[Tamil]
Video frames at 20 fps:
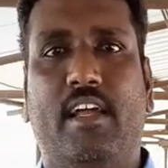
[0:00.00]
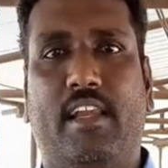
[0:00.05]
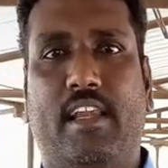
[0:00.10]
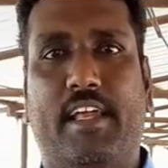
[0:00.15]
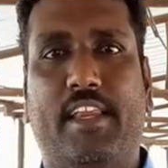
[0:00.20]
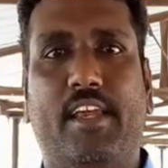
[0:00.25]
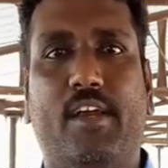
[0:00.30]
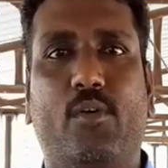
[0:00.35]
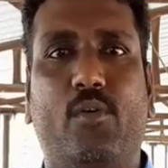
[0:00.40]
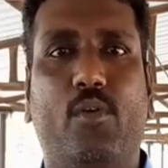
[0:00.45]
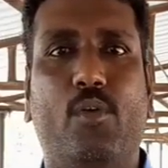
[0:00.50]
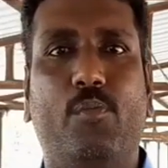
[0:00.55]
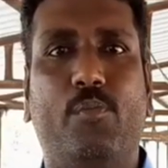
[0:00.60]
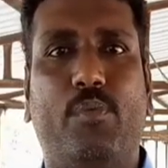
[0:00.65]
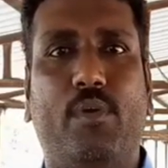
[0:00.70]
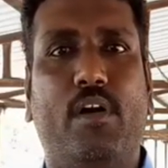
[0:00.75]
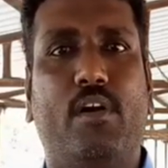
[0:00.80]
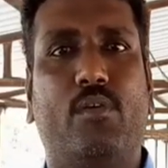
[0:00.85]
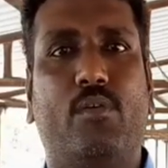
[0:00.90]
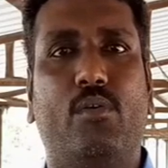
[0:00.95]
நிறைய
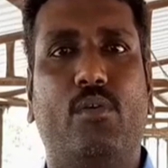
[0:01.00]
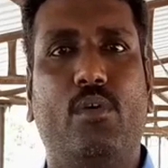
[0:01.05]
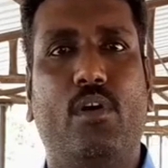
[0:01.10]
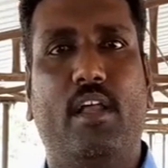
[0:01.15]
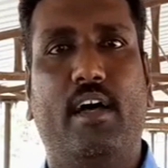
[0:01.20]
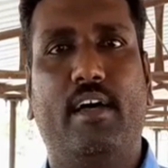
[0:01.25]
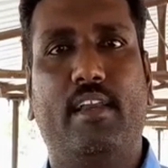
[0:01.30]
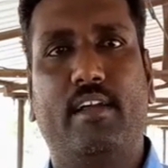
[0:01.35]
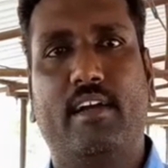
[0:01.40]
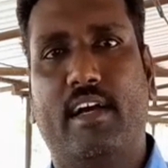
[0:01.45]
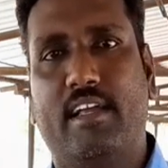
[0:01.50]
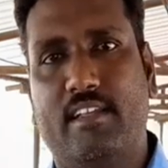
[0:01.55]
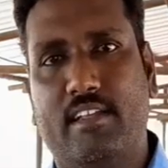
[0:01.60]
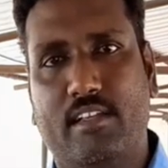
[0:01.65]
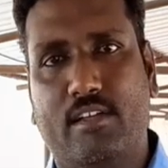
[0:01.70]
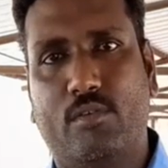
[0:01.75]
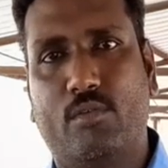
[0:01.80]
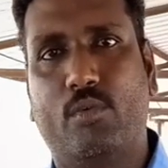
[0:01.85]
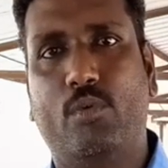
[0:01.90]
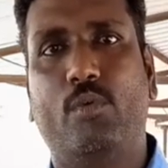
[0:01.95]
குரூப்லாம் குழுலாம் இருக்குது அது
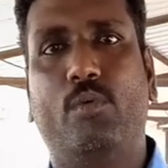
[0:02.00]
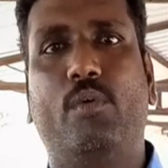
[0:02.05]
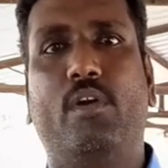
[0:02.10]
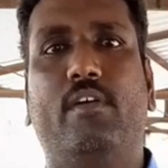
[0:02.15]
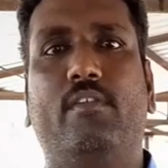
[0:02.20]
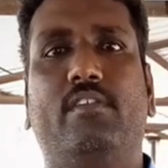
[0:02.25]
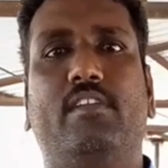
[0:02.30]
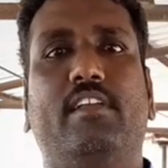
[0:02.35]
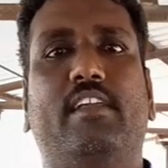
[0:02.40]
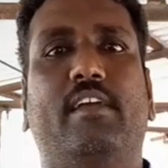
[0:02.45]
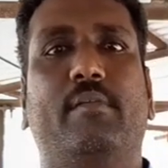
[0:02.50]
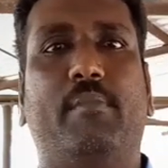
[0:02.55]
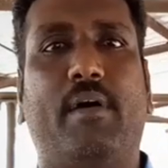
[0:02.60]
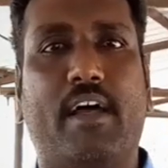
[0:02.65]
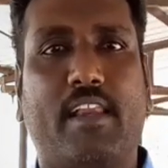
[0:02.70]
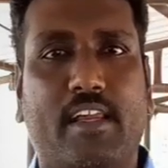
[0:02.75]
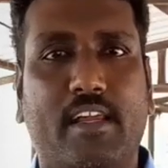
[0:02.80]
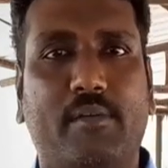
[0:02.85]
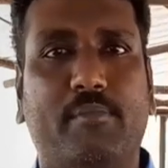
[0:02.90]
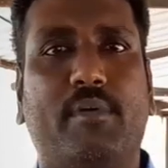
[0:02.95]
இந்த குழுவில் வந்து நீங்கள்
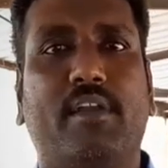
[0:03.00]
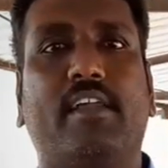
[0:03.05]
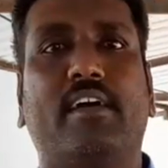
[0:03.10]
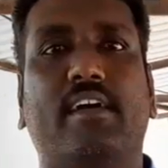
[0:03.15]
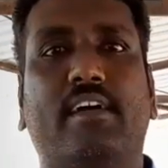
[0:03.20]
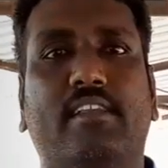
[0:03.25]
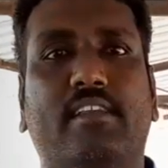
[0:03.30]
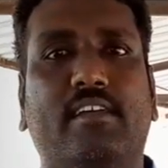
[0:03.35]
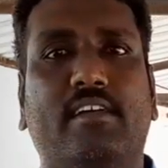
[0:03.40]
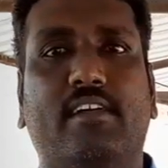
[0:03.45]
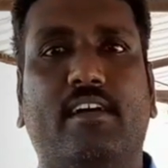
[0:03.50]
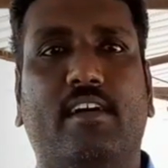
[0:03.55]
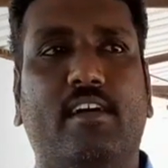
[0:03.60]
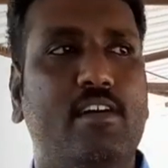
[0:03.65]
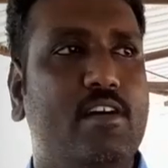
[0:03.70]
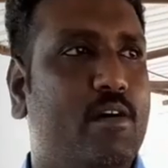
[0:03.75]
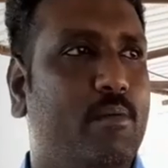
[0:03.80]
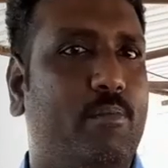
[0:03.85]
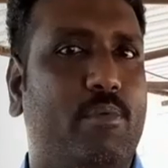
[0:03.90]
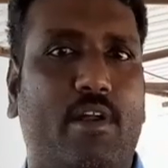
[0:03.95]
மார்க்கெட் பண்ண கற்றுங்க
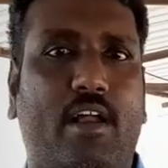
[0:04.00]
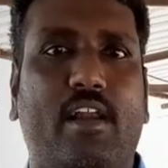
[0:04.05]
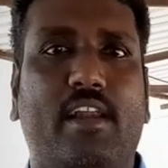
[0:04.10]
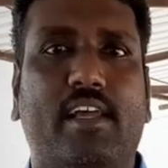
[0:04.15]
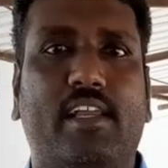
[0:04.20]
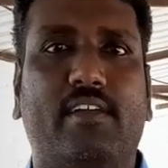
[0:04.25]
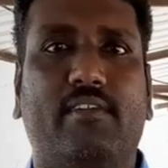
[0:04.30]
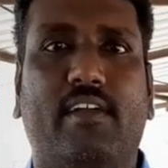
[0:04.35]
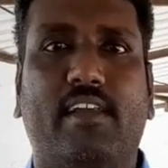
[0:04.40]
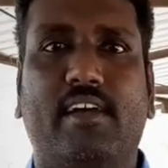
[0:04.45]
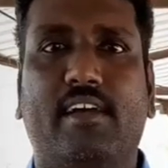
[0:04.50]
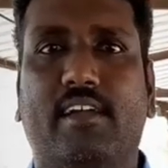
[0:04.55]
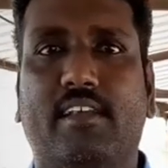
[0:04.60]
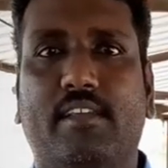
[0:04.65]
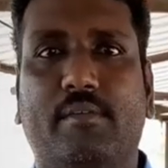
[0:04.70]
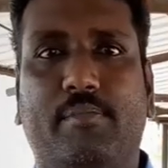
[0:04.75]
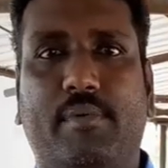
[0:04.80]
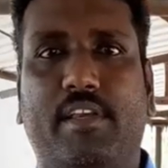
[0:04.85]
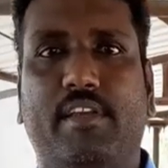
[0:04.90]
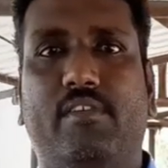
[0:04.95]
ப்ராடக்ட்
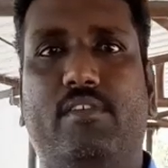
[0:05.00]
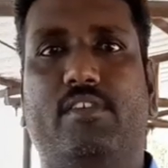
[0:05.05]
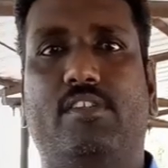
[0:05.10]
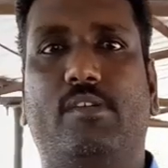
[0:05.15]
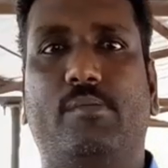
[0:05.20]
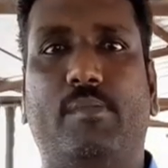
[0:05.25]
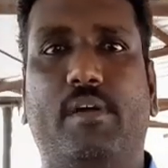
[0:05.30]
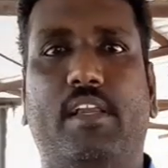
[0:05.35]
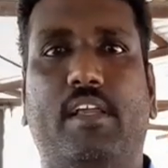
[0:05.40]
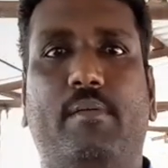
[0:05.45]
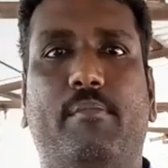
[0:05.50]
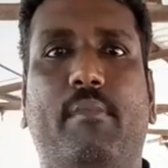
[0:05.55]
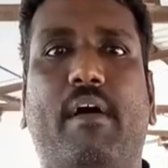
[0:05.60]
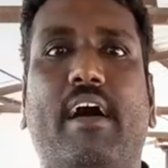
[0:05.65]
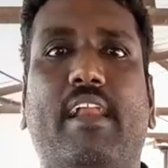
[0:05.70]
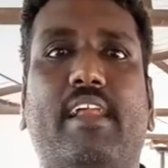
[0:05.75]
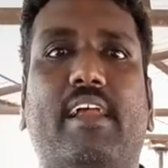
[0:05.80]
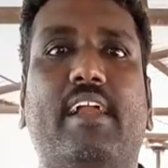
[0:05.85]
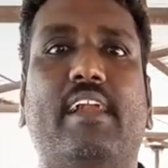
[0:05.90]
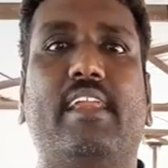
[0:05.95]
வளர்க்குறது பெரிய விஷயம் இல்லை
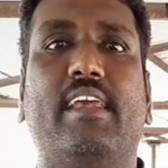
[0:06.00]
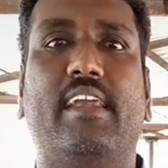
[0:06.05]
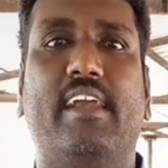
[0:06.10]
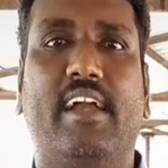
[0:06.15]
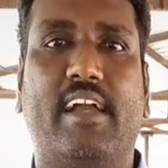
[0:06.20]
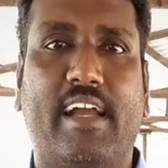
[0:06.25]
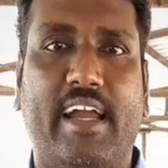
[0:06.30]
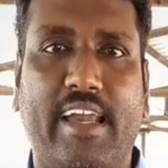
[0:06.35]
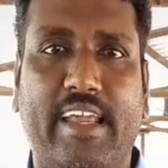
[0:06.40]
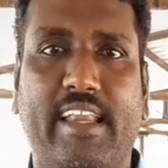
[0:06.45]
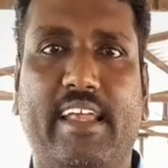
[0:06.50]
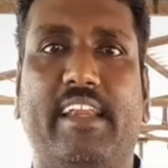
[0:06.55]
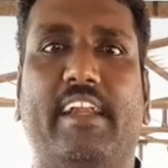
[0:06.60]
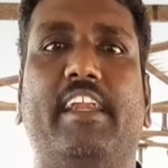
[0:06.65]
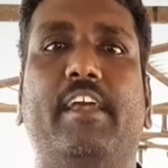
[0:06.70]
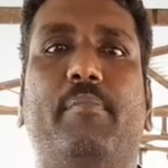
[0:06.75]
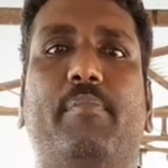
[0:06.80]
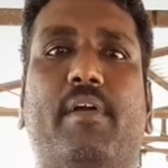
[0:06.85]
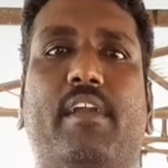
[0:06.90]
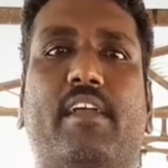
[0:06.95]
மார்க்கெட்டிங்கை கையில்
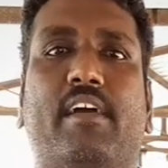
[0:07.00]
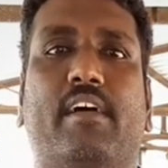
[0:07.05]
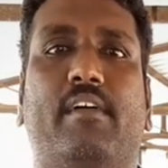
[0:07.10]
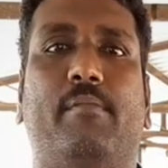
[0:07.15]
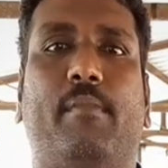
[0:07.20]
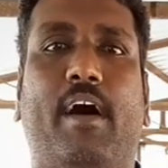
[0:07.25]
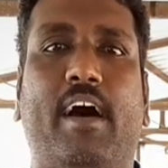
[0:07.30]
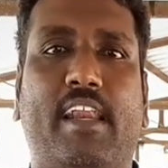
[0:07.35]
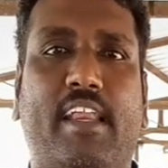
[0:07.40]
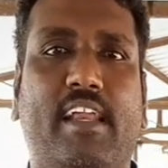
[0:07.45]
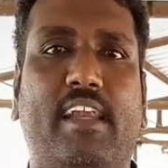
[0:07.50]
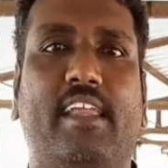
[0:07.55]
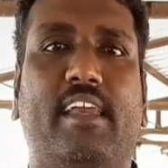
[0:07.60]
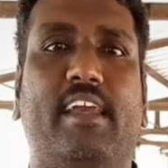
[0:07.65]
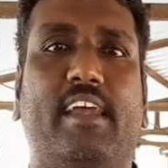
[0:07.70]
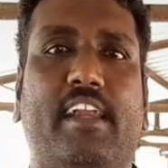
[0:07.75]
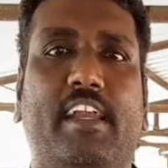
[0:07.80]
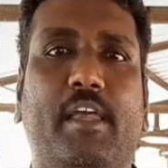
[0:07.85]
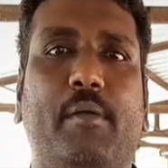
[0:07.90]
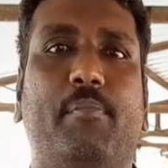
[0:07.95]
ரெடி பண்ணுங்கள்
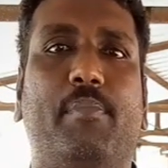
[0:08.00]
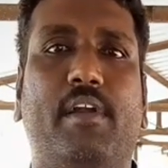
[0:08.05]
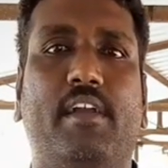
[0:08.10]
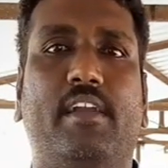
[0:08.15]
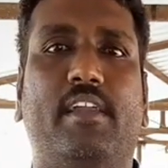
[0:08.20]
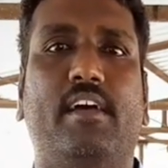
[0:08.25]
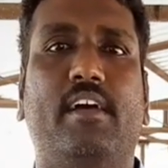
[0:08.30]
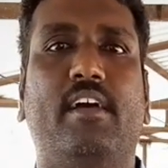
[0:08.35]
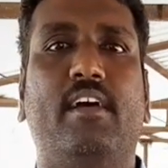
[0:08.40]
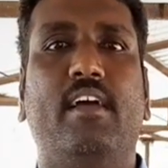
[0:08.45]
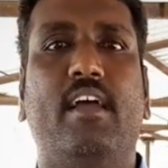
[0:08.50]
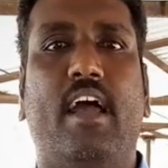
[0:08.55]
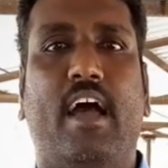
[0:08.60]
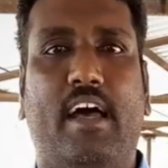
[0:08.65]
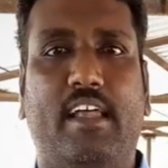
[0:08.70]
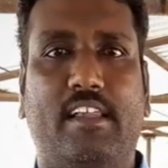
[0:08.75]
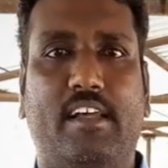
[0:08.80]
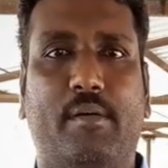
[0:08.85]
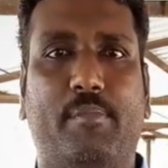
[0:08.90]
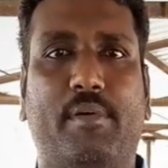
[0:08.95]
மார்க்கெட்டிங் ரெடி பண்ணிட்டு
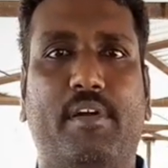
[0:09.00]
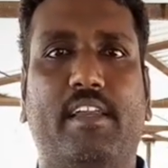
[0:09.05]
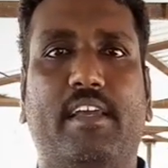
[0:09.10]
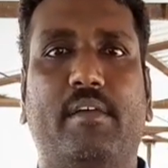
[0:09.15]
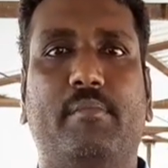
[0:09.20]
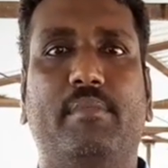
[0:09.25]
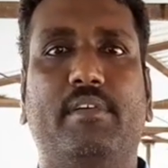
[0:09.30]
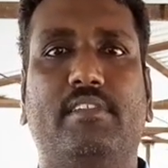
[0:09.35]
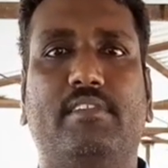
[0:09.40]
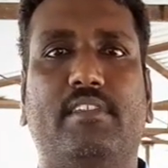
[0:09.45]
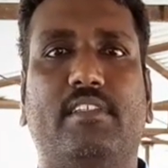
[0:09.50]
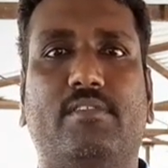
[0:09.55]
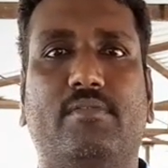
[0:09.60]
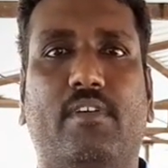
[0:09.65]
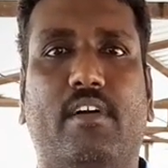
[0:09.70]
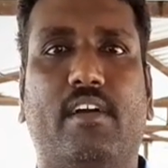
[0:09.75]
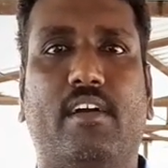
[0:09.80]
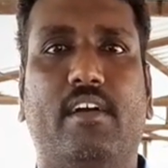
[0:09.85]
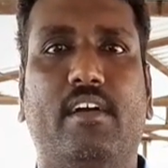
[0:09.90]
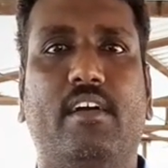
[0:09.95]
அதுக்கப்புறம் நீங்கள் பிஸ்னஸ்
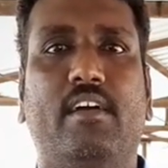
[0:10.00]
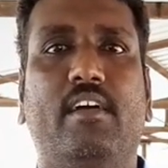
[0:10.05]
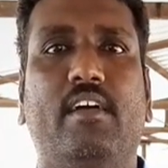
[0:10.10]
வாங்க